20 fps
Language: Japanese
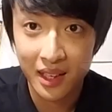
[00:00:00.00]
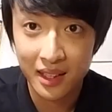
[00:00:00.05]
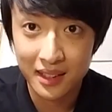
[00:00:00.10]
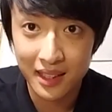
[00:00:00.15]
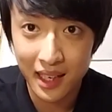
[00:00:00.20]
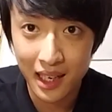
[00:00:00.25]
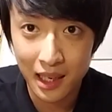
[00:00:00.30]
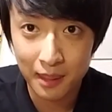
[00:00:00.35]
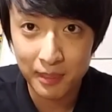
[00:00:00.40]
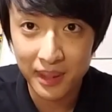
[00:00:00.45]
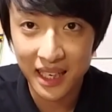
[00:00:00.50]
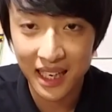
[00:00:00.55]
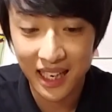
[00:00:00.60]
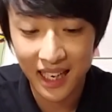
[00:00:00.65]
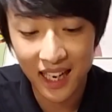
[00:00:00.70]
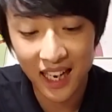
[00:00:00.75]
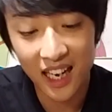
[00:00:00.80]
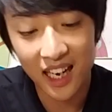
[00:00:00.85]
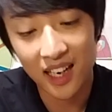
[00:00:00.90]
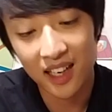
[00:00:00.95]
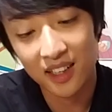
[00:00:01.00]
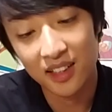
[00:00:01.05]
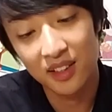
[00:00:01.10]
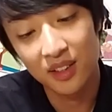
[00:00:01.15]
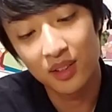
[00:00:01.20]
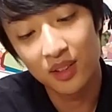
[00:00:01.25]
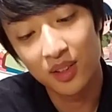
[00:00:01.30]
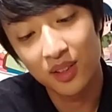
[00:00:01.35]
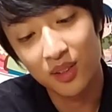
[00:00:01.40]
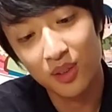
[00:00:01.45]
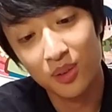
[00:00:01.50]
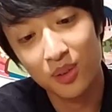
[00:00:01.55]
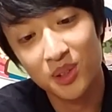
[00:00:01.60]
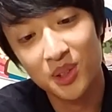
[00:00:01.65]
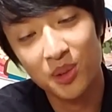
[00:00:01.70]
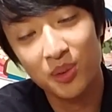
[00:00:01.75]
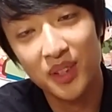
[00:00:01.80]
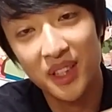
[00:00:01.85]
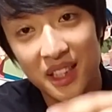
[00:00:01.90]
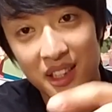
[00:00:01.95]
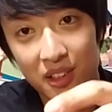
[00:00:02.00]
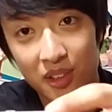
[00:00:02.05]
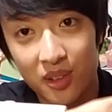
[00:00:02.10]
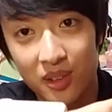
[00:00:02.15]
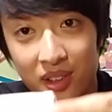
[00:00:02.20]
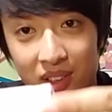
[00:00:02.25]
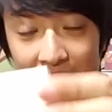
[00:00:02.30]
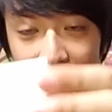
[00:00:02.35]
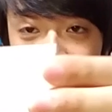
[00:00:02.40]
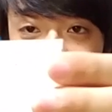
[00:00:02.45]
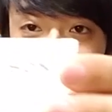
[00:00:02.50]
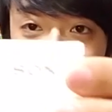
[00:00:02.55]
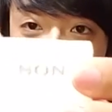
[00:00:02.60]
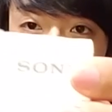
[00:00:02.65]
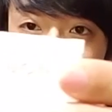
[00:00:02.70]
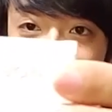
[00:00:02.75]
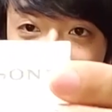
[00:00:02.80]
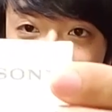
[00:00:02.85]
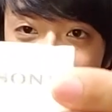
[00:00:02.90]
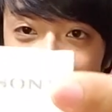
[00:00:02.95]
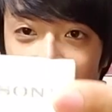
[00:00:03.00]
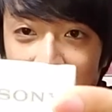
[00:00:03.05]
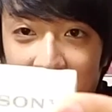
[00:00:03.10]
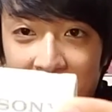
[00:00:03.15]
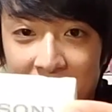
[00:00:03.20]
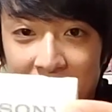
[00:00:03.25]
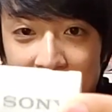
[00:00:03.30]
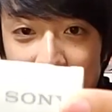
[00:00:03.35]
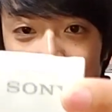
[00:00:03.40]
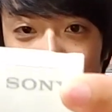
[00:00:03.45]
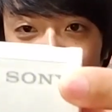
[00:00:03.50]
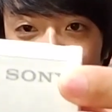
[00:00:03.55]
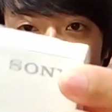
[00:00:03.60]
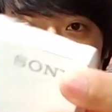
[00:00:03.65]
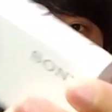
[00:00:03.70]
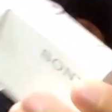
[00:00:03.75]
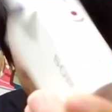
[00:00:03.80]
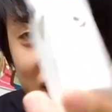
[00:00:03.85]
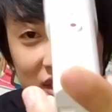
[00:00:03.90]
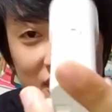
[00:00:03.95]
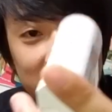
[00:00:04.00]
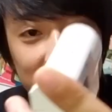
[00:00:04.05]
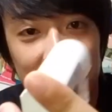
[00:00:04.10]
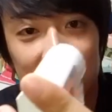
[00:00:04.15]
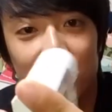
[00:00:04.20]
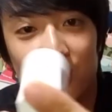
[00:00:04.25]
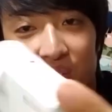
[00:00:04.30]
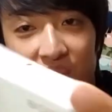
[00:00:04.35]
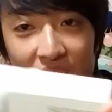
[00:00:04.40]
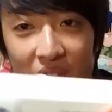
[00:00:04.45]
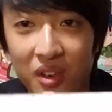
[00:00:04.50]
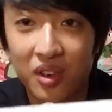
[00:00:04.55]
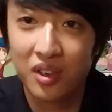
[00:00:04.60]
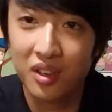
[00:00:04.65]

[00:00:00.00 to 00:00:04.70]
で、カメラが、このソニーの エーエスさんびゃくアール 君と、